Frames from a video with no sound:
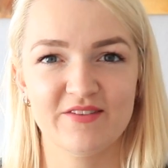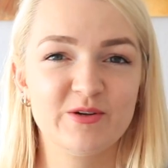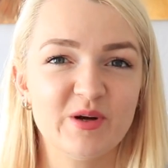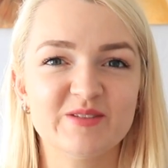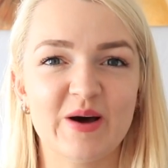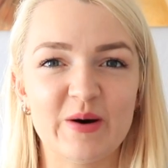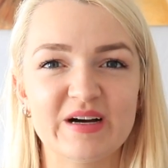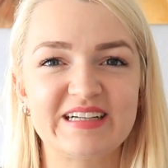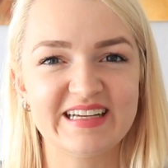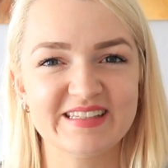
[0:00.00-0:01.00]
Wenn du also auch
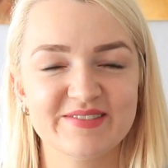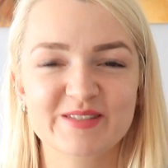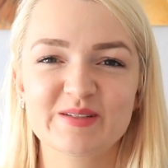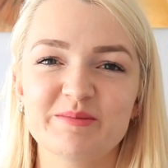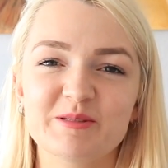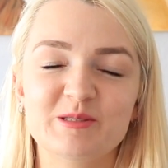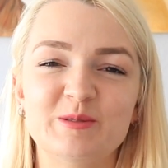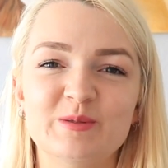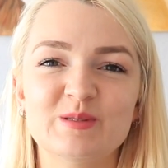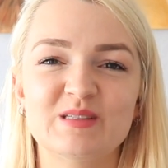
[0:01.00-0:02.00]
das, was du liebst zu
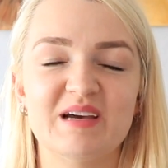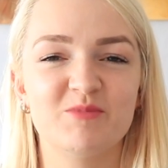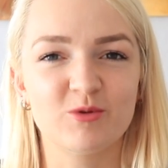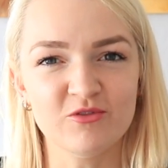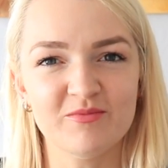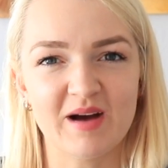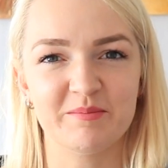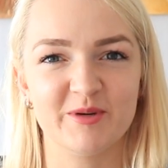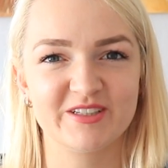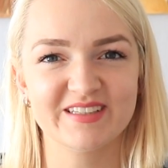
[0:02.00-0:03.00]
tun, zu deinem Beruf
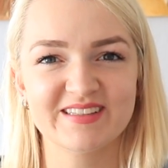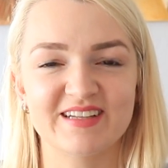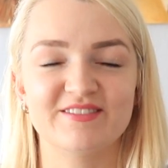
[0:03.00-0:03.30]
machen möchtest,